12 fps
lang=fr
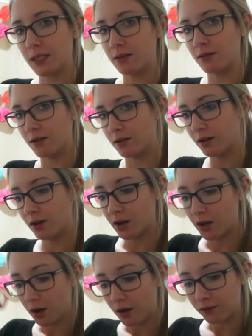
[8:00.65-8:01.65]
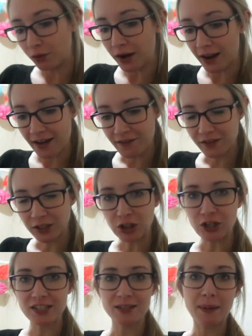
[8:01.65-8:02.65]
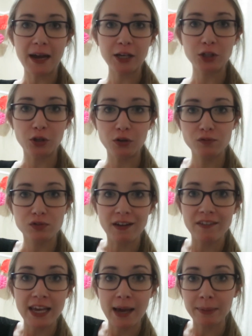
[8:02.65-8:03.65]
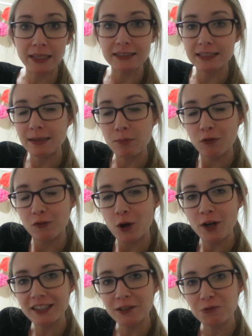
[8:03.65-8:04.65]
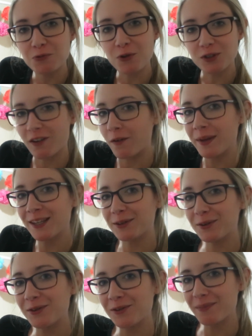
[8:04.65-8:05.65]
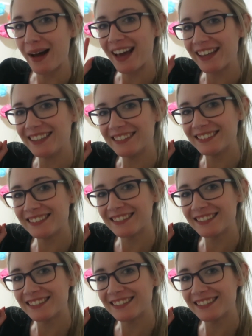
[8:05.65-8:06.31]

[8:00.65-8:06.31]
puis euh, voilà. Fait que j'espère que vous avez apprécié mon vlog et nous, on se revoit bientôt. Bye!